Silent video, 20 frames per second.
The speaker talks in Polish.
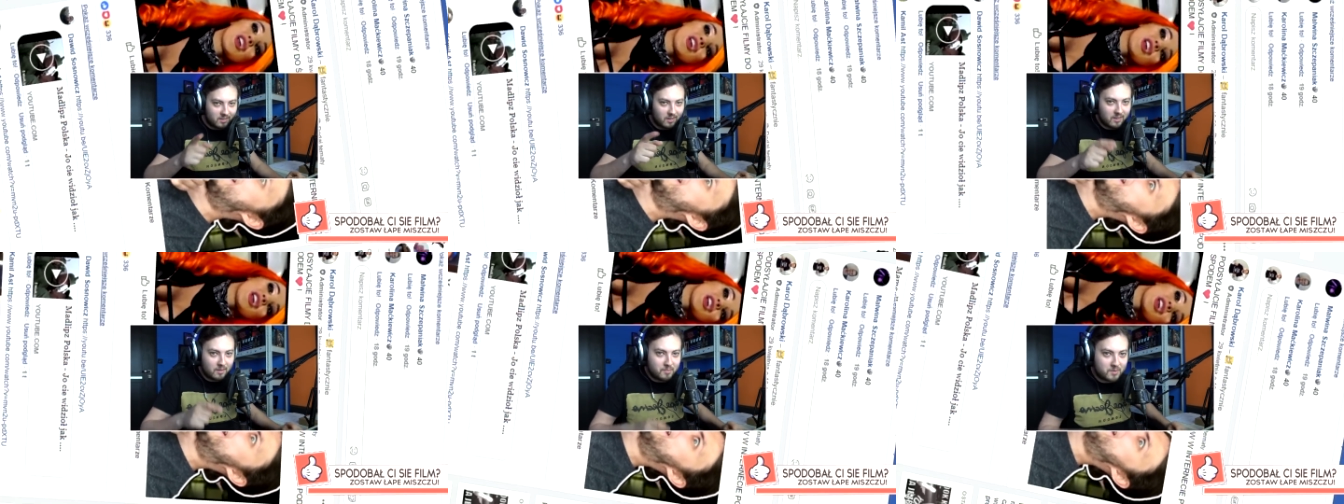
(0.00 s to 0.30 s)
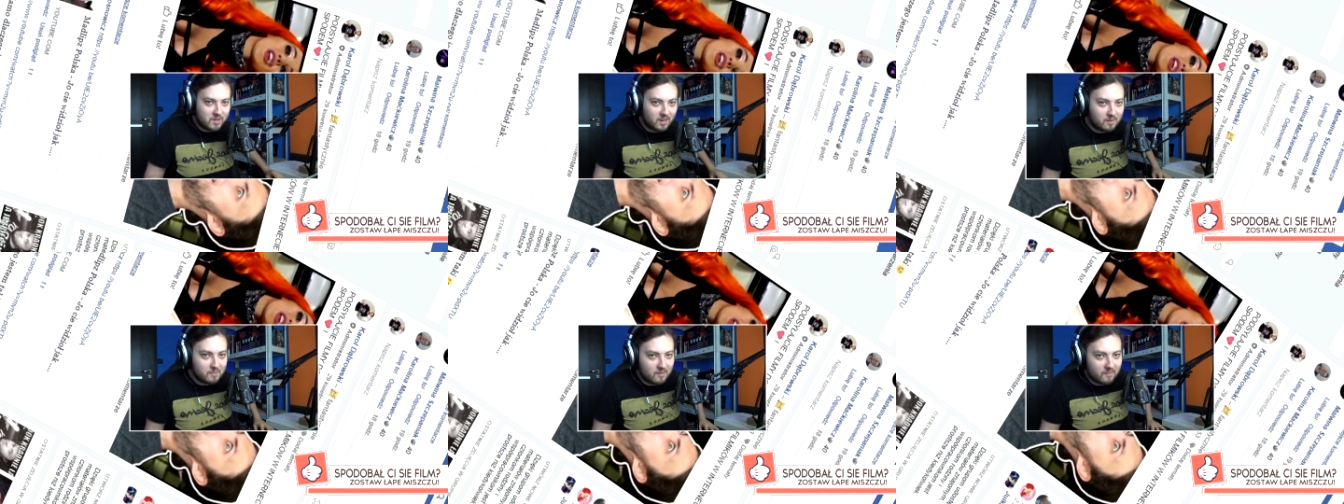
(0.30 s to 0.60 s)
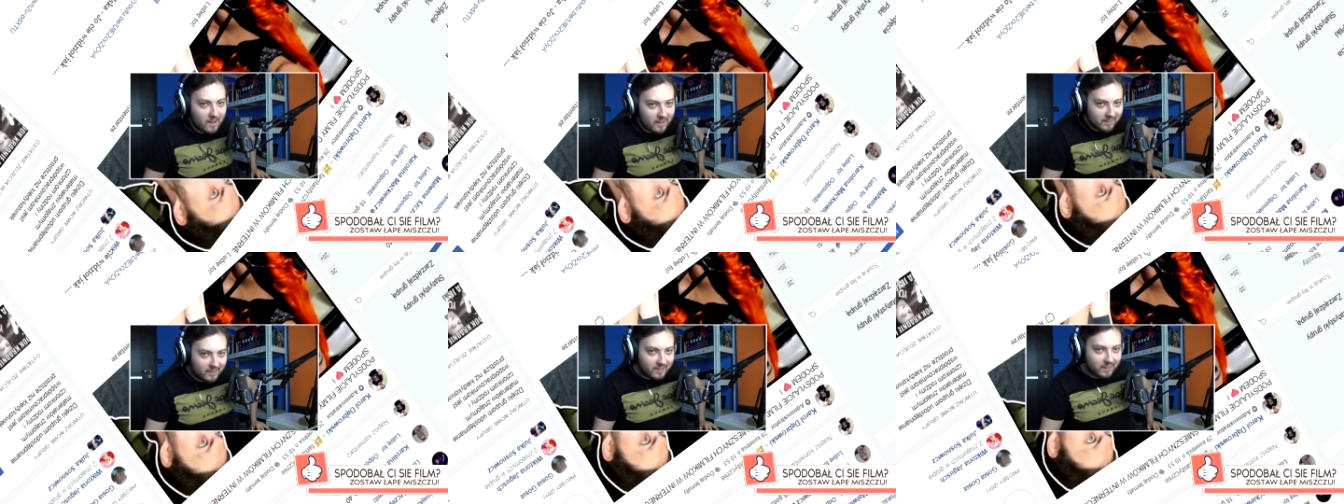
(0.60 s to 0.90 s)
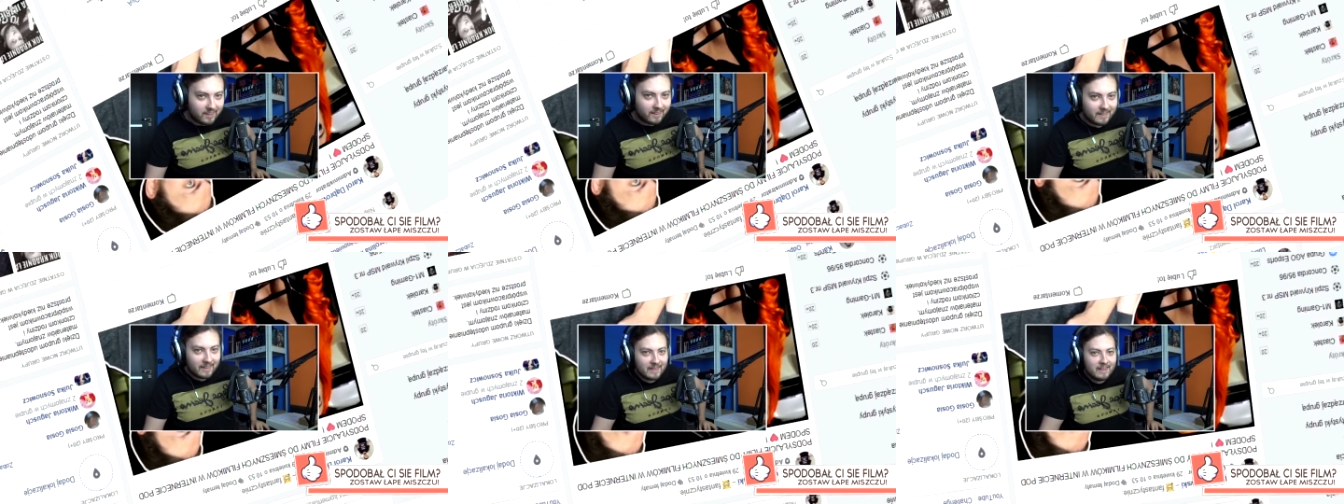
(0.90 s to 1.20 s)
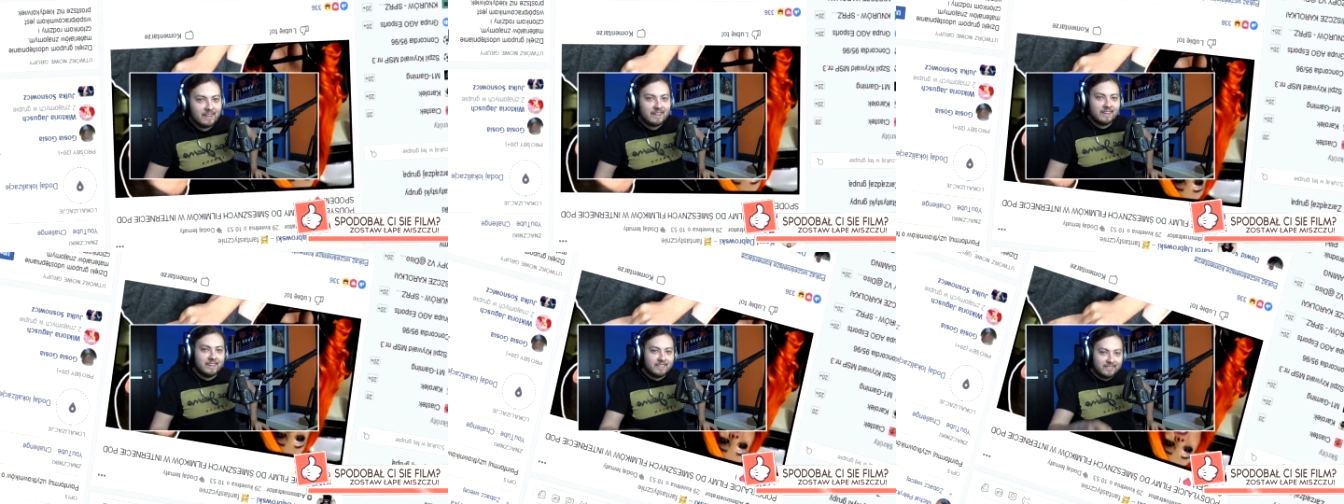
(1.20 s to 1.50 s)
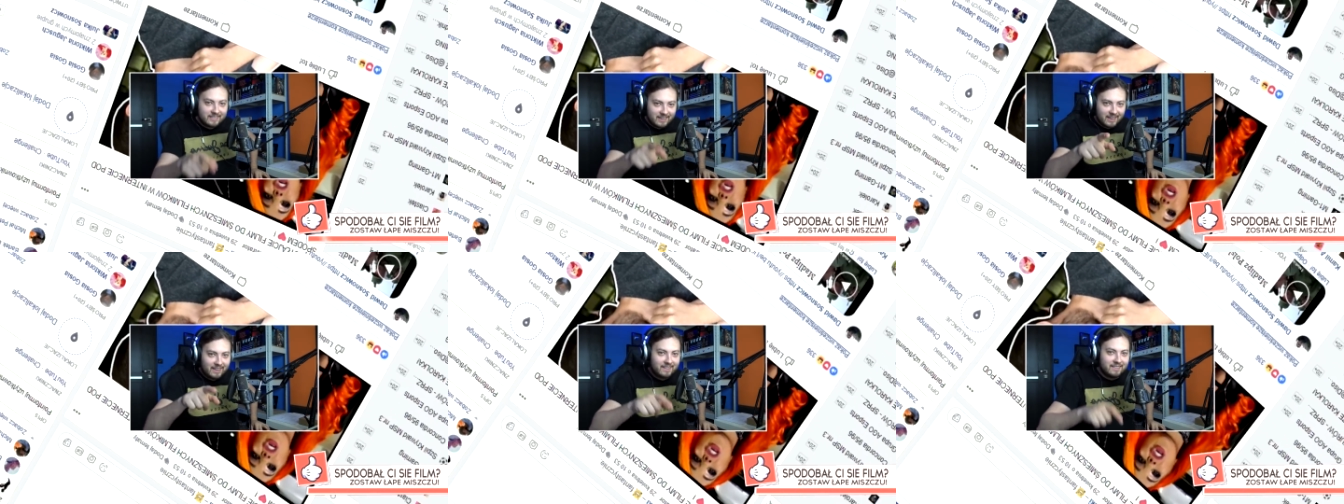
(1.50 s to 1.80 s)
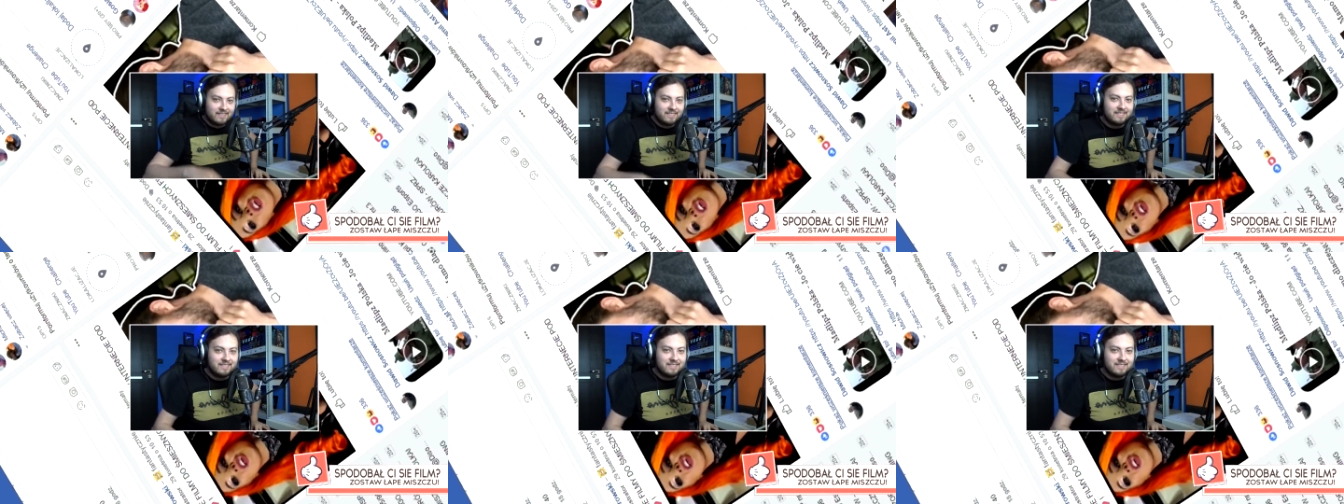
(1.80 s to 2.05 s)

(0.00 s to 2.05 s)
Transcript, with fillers: Kto nie pisze rymowanki, ten